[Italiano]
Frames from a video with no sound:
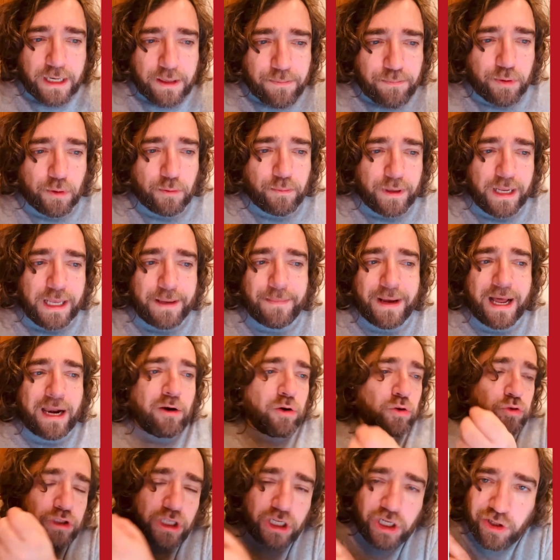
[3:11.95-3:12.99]
il problema,
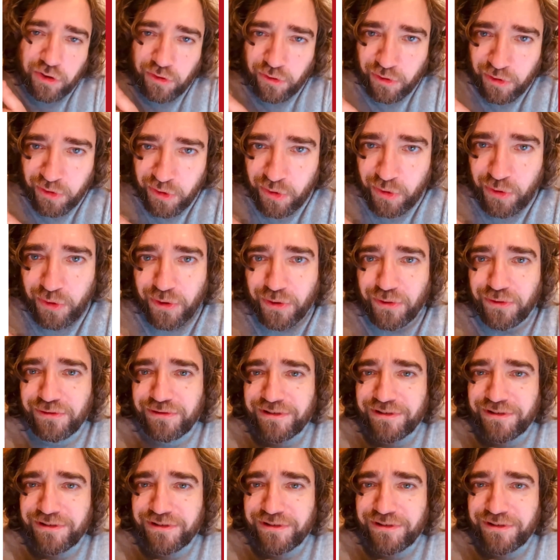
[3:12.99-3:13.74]
lo dicono loro,